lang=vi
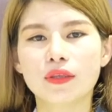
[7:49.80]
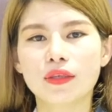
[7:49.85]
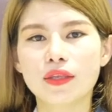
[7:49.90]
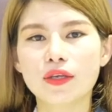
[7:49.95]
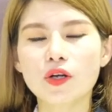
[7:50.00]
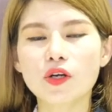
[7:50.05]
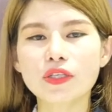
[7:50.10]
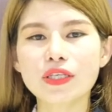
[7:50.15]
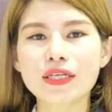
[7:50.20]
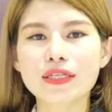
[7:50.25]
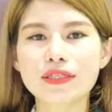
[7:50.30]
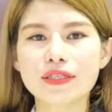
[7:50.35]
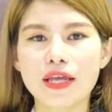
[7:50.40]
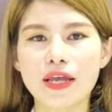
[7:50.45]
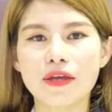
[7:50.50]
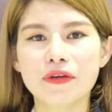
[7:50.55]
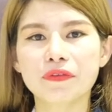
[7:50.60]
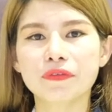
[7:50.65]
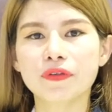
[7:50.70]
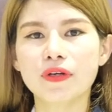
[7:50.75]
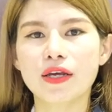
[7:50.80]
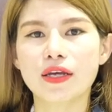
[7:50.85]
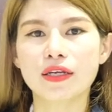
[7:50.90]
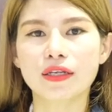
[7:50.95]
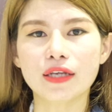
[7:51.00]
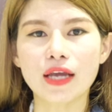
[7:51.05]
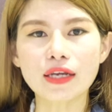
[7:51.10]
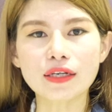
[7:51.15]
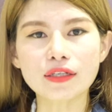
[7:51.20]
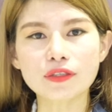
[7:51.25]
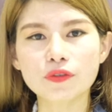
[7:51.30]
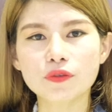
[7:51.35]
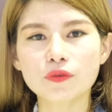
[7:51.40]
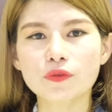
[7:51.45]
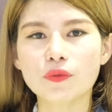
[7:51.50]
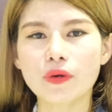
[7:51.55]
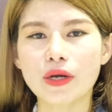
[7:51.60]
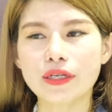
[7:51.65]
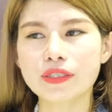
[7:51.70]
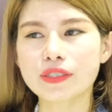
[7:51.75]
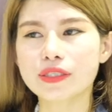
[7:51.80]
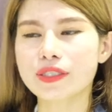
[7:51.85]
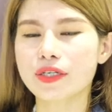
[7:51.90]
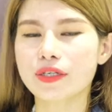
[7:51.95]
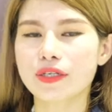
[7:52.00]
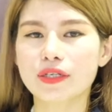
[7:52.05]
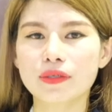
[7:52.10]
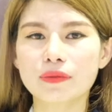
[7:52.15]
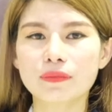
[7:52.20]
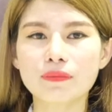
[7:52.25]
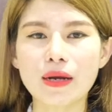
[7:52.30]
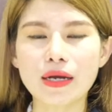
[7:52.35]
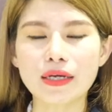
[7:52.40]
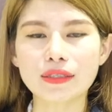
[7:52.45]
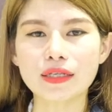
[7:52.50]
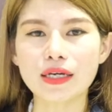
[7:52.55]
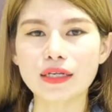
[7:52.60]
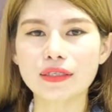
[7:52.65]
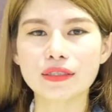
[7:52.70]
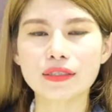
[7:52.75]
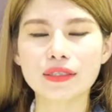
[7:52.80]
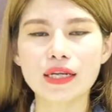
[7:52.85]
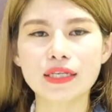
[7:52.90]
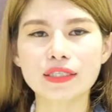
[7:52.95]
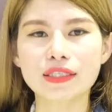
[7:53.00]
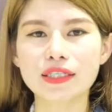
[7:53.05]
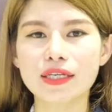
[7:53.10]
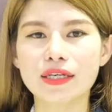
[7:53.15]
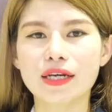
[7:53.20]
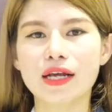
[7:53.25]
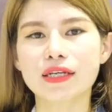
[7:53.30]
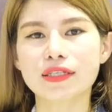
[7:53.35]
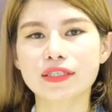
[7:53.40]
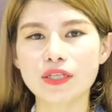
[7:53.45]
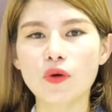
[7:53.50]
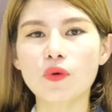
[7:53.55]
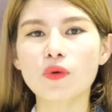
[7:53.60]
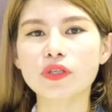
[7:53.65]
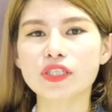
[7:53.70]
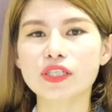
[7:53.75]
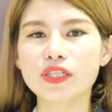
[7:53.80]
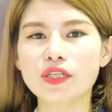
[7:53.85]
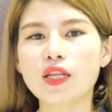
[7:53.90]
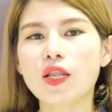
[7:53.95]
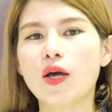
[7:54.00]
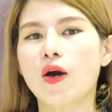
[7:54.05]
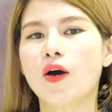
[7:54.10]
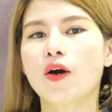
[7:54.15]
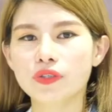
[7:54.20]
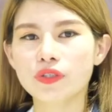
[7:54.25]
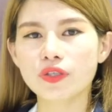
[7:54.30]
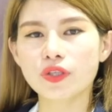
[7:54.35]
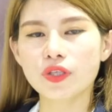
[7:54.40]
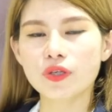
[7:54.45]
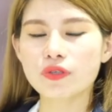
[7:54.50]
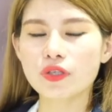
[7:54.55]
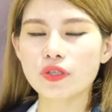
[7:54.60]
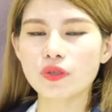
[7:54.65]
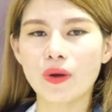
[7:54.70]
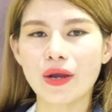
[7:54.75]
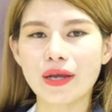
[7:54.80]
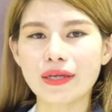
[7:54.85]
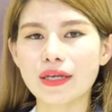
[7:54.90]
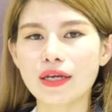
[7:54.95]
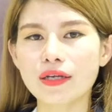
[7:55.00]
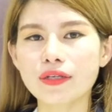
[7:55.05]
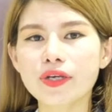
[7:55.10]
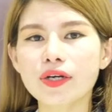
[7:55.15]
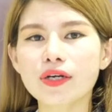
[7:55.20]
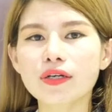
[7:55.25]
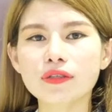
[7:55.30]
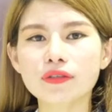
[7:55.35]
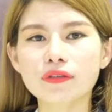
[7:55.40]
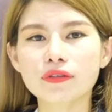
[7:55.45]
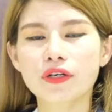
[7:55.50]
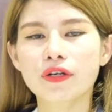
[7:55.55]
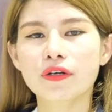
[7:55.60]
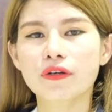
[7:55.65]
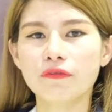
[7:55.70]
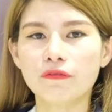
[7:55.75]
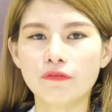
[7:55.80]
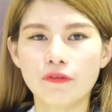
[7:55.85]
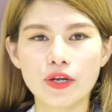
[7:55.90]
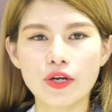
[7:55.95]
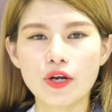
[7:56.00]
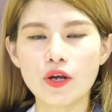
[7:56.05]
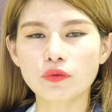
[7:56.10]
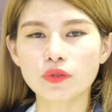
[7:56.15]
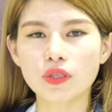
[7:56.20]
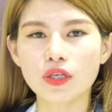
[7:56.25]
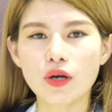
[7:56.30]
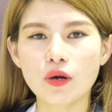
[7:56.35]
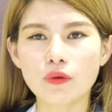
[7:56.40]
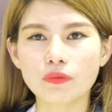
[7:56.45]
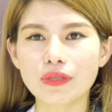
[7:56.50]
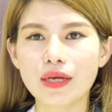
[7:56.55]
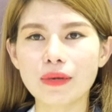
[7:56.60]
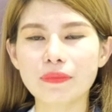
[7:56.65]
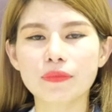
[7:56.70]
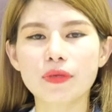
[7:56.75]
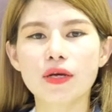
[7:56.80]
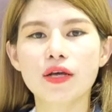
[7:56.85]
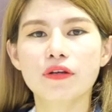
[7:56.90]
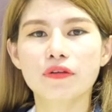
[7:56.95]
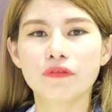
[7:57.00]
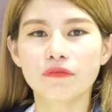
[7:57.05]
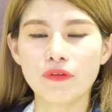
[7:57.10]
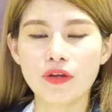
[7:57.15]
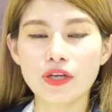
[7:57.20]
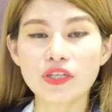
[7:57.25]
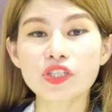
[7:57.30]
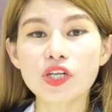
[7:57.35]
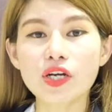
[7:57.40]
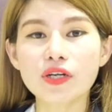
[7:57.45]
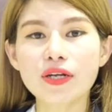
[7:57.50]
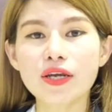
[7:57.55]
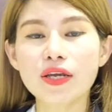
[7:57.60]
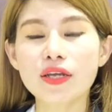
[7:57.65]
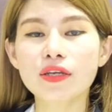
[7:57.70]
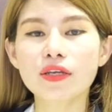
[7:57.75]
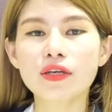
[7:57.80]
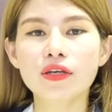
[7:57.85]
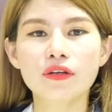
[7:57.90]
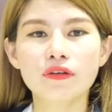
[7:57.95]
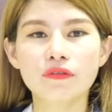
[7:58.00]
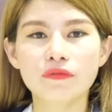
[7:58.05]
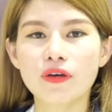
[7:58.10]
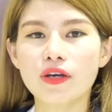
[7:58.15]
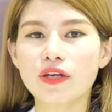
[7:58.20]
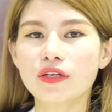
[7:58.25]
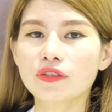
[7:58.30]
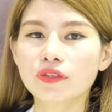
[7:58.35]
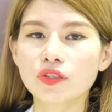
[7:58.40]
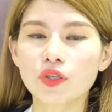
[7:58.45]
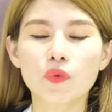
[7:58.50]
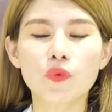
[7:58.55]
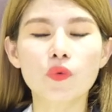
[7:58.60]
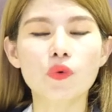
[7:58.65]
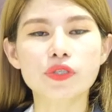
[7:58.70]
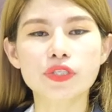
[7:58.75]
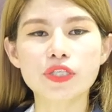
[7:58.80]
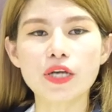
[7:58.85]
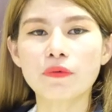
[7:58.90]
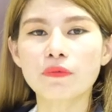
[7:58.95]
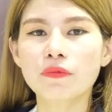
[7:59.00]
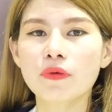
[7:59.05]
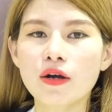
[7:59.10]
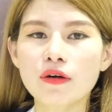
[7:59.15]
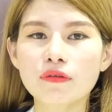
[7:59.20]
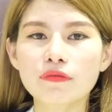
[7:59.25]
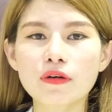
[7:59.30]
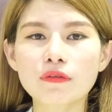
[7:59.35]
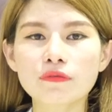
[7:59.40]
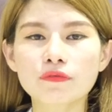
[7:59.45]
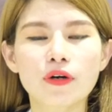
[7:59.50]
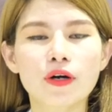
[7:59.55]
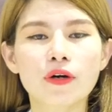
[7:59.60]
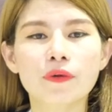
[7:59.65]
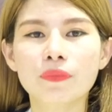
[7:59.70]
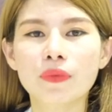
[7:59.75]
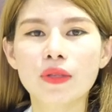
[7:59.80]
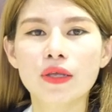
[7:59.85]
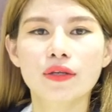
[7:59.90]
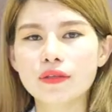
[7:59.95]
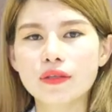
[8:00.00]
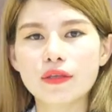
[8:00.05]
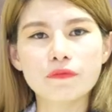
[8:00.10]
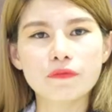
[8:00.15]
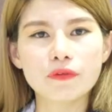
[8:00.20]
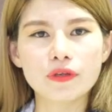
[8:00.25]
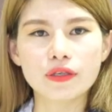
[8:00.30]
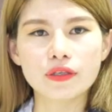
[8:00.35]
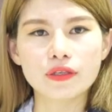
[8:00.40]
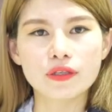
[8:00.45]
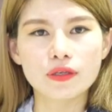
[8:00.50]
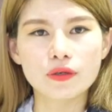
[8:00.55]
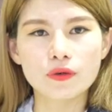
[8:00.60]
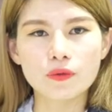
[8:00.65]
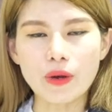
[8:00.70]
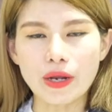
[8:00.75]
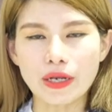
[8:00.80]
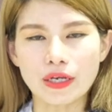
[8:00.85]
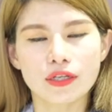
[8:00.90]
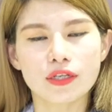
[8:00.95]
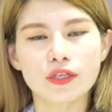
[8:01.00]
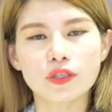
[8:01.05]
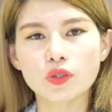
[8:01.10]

thì có chia sẻ về cách quản trị bằng cách là chia ra 6 cái chiếc lọ chi tiêu sinh hoạt cá nhân về đầu tư học tập về cho đi về hưởng thụ cuộc sống vân vân thì việc quản lý